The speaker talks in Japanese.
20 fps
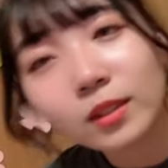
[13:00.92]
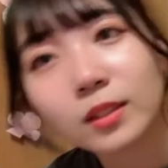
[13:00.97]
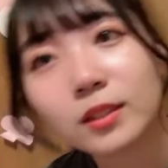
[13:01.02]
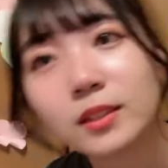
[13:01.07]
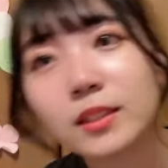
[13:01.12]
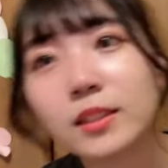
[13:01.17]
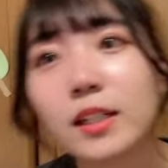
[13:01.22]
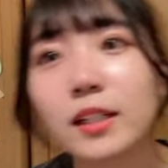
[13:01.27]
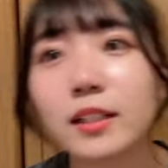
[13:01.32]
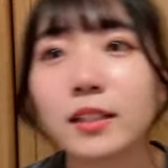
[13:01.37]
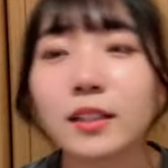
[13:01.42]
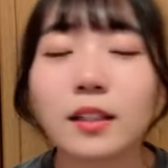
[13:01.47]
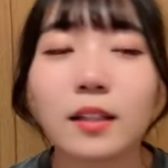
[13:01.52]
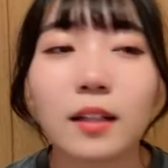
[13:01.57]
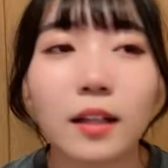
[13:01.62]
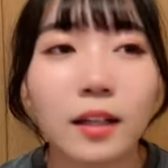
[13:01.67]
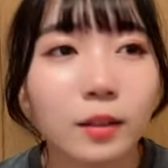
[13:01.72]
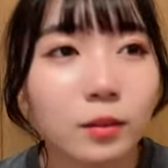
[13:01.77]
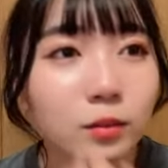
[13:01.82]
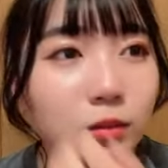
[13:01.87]
しか行って
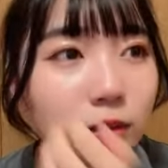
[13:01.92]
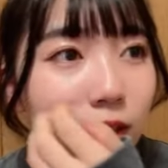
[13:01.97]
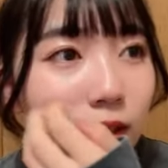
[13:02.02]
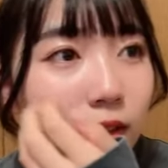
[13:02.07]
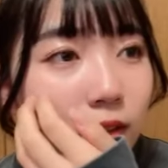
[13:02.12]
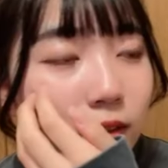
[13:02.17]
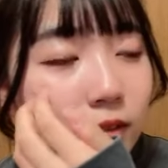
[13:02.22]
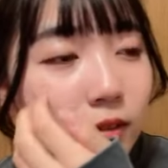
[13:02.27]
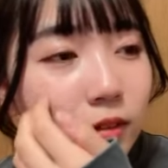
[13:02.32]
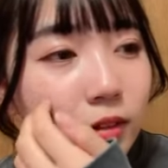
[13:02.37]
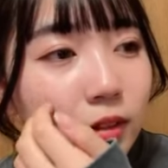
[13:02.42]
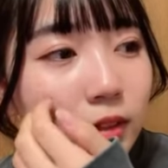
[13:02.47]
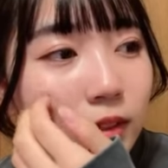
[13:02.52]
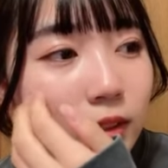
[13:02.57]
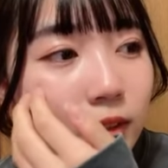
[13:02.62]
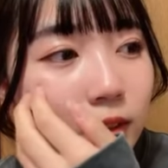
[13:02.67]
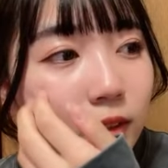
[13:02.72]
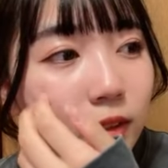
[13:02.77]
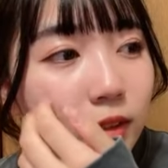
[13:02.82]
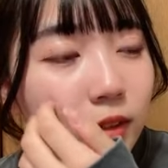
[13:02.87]
ないので
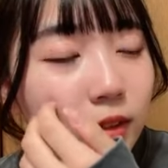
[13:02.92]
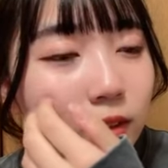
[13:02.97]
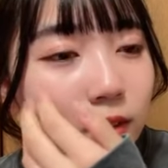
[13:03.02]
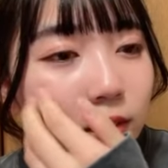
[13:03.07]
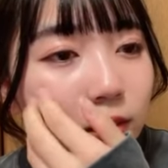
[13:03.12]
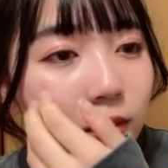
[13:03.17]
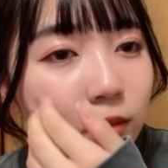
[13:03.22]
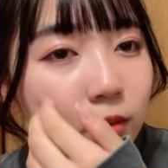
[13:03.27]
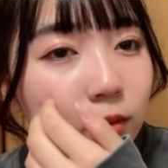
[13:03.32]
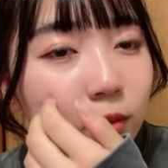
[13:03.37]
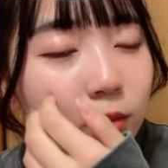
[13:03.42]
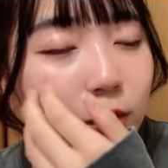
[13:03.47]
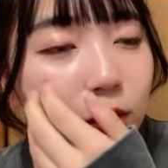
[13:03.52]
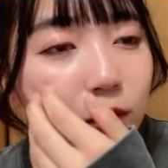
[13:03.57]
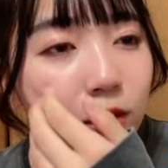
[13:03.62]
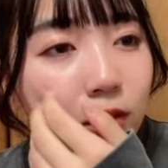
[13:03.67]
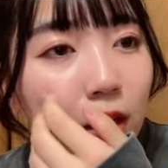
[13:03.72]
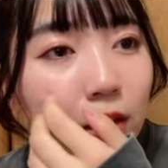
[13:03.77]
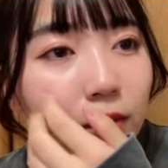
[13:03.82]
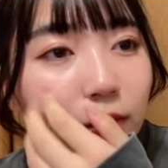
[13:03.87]
私ア